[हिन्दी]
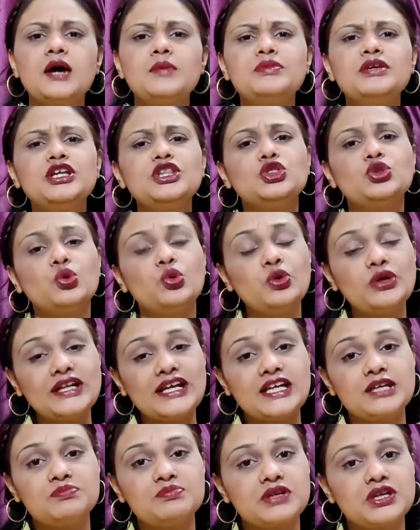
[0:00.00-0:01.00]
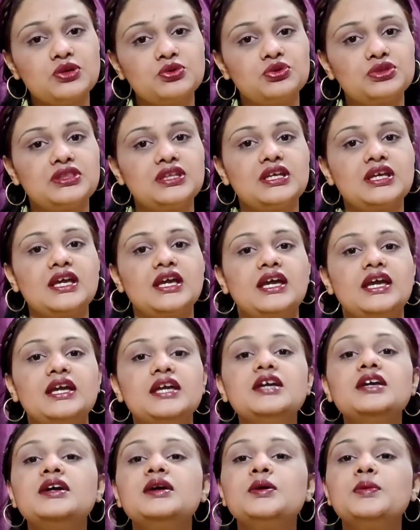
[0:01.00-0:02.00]
अब ये दो टाइप के होते
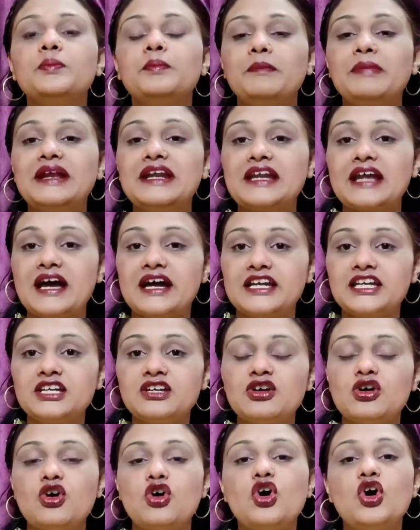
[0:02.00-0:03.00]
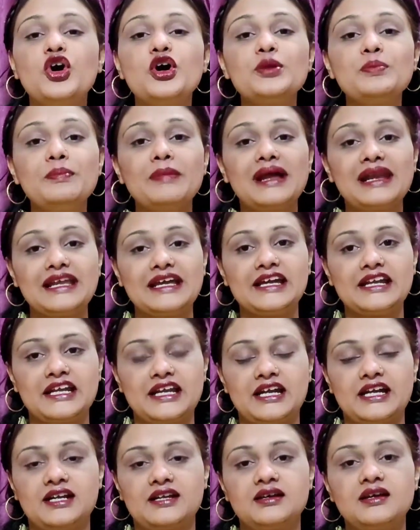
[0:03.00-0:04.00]
हैं बिनाइन और
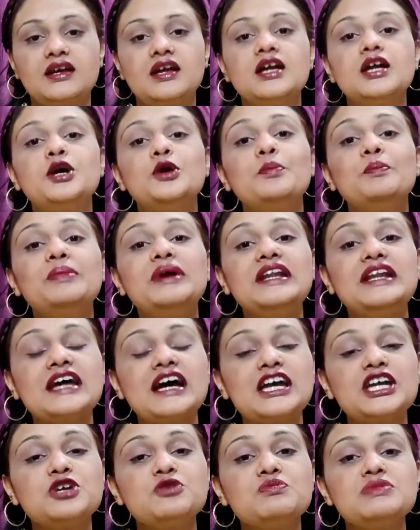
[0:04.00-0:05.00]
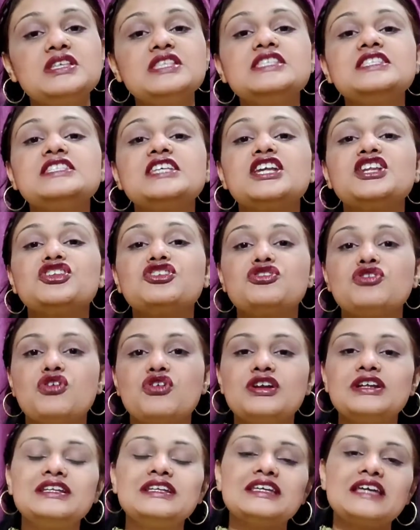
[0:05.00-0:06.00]
मेलिग्नेंट बिनाइन मीन्स ये
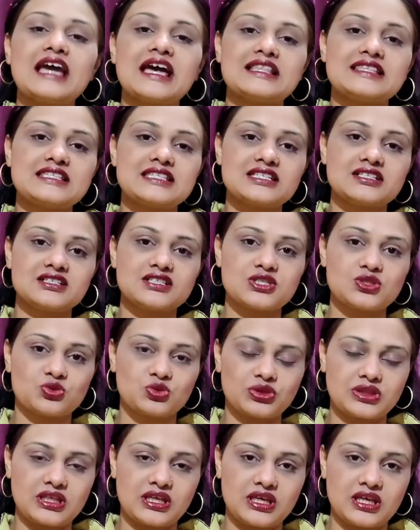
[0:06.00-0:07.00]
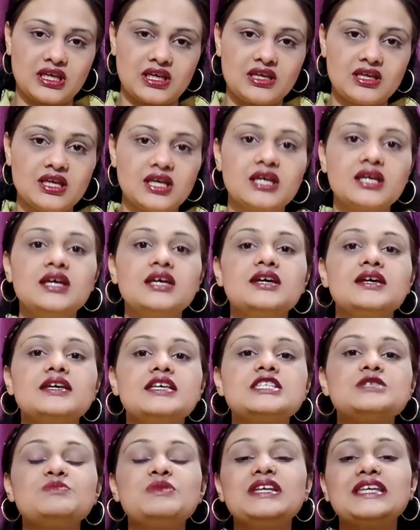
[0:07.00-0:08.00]
नॉन कैंसरस होते हैं
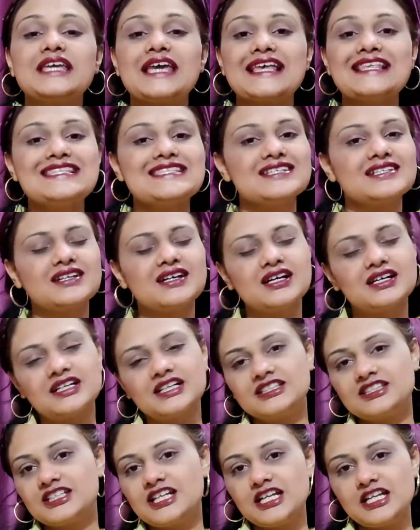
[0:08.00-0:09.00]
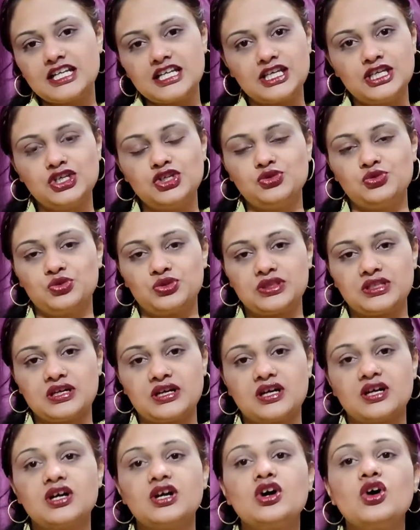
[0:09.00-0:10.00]
इसमें कैंसर का खतरा नहीं
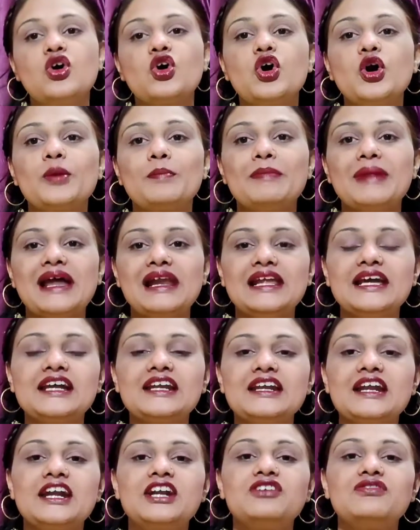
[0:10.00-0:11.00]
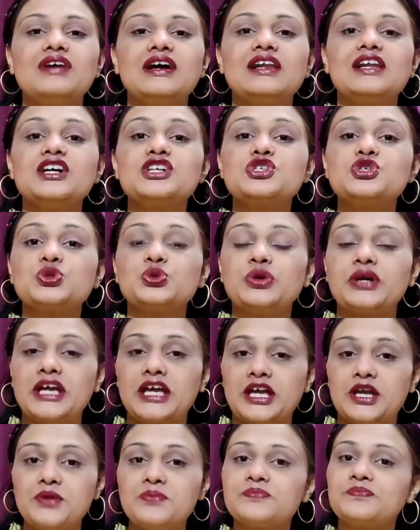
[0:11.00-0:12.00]
होता और मेलिग्नेंट वाला जो
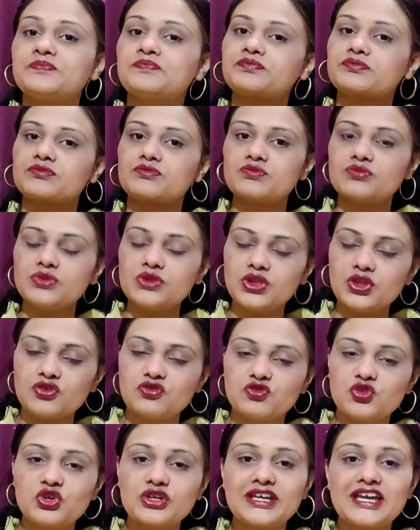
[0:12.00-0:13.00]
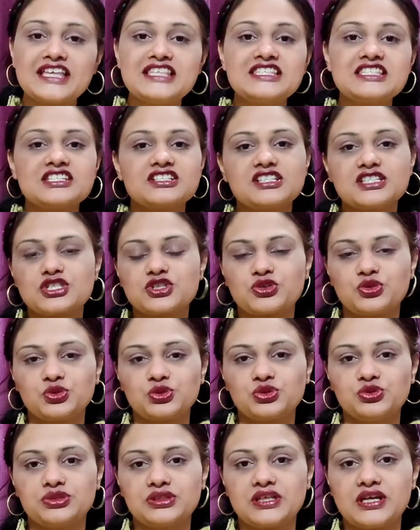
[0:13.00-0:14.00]
है वो कैंसरस
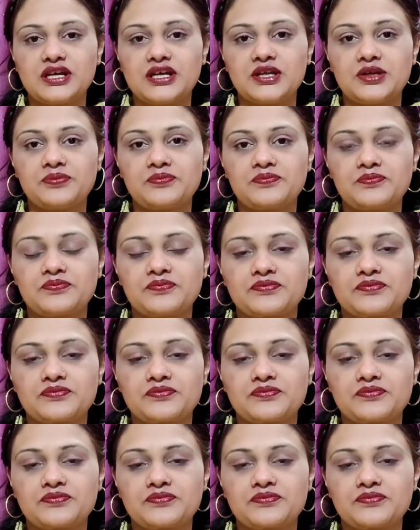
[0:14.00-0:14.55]
ग्रोथ होता है